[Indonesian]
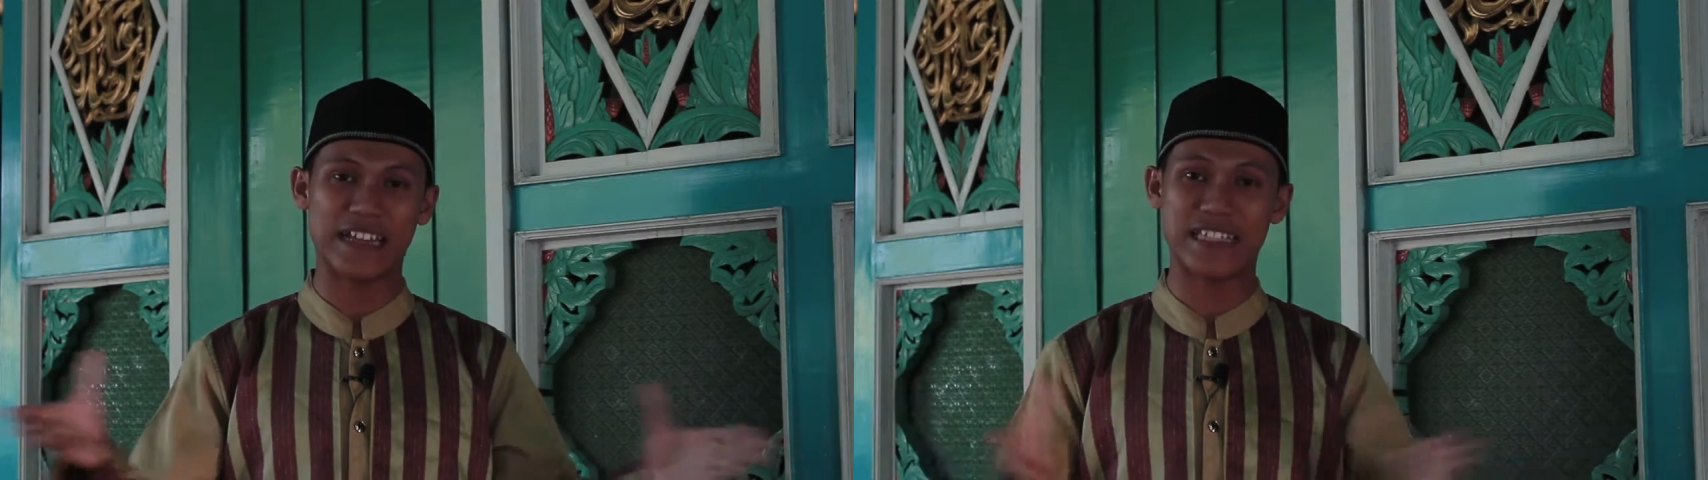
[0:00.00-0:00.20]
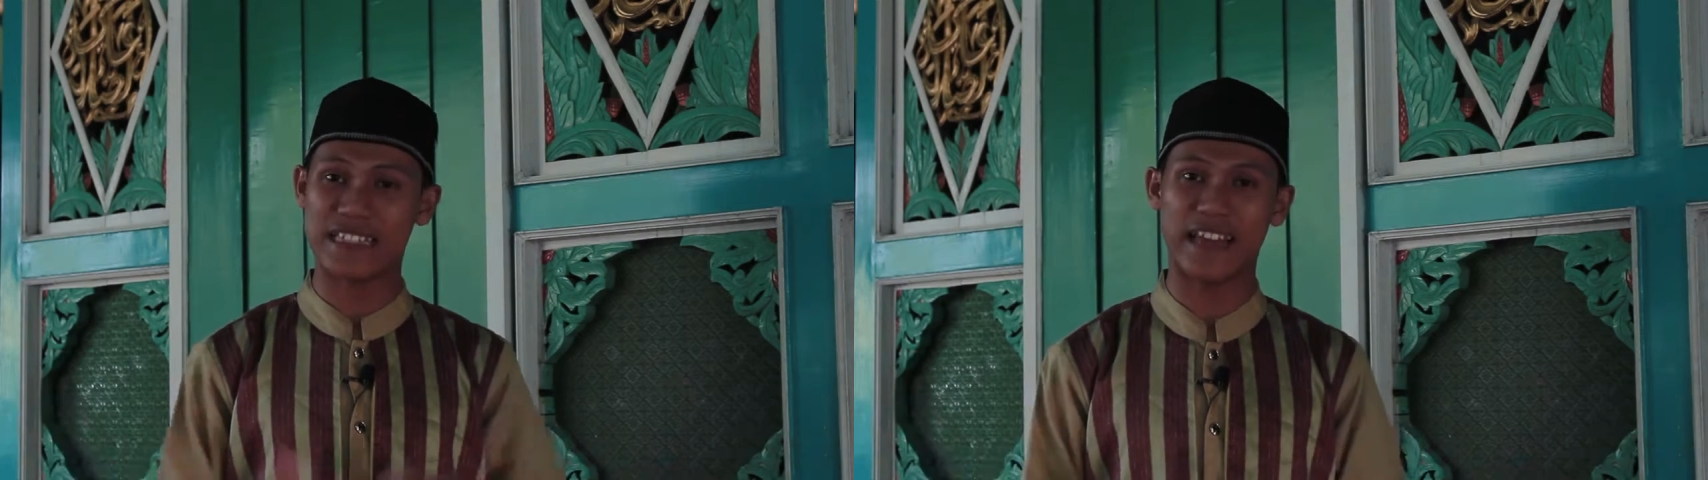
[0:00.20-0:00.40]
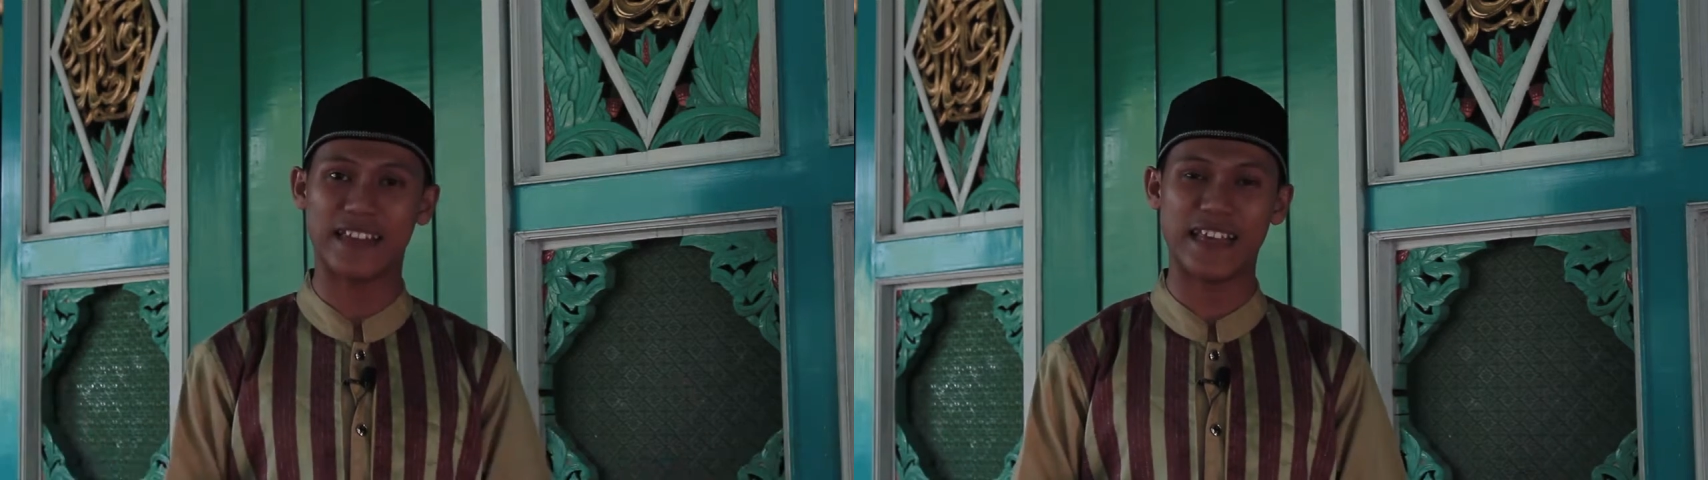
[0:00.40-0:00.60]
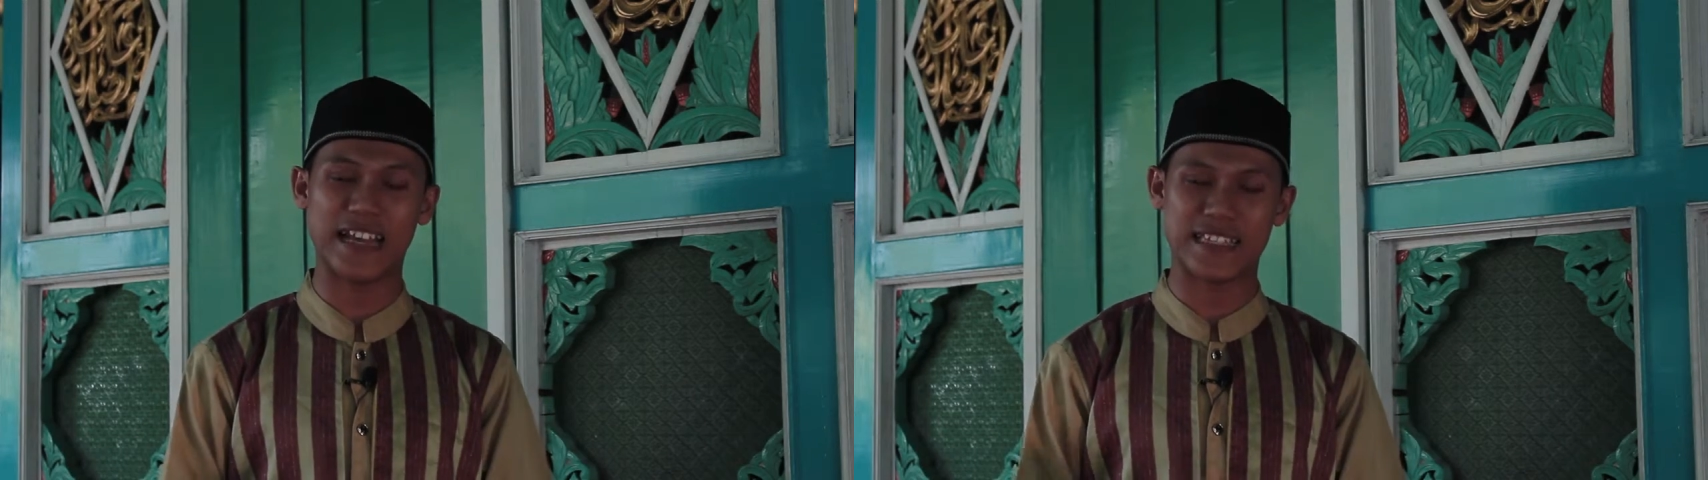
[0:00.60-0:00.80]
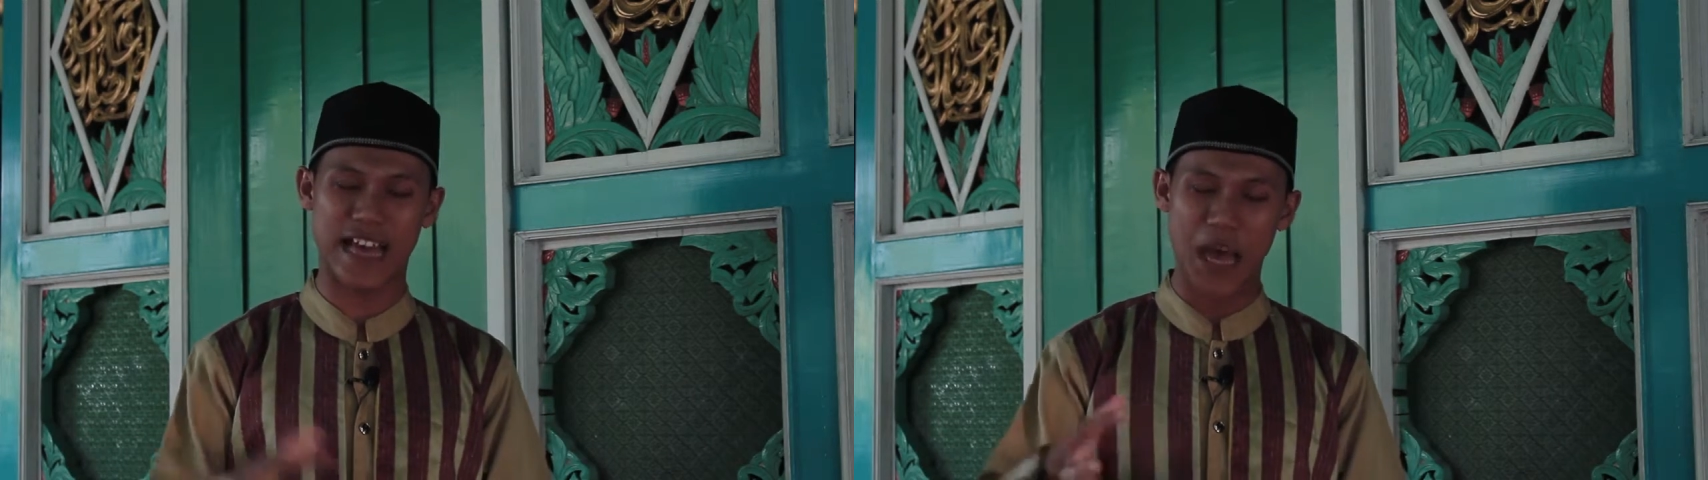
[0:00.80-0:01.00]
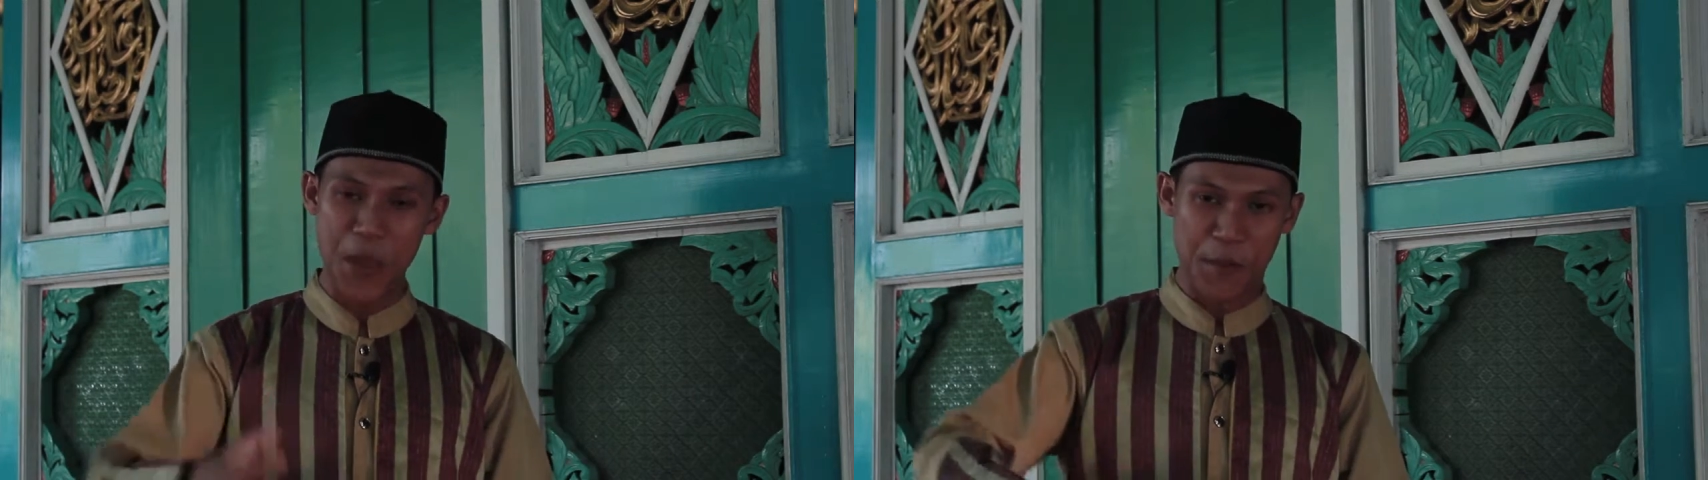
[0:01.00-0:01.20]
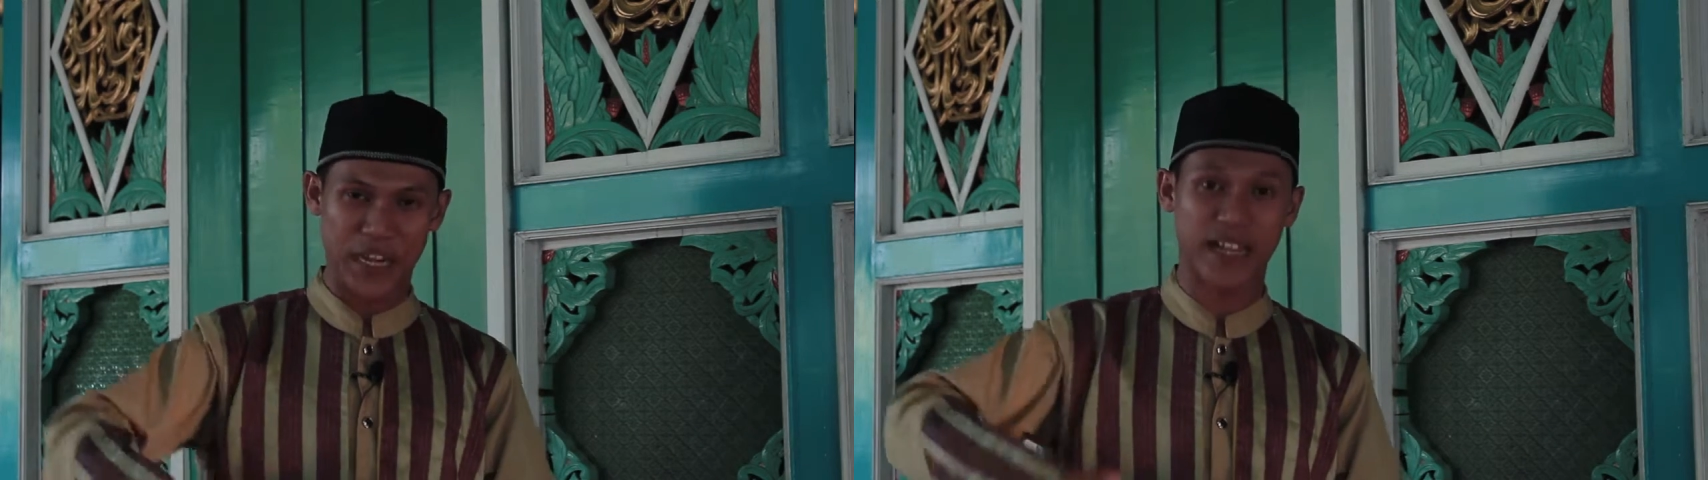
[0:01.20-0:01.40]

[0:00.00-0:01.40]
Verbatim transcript: dan senantiasa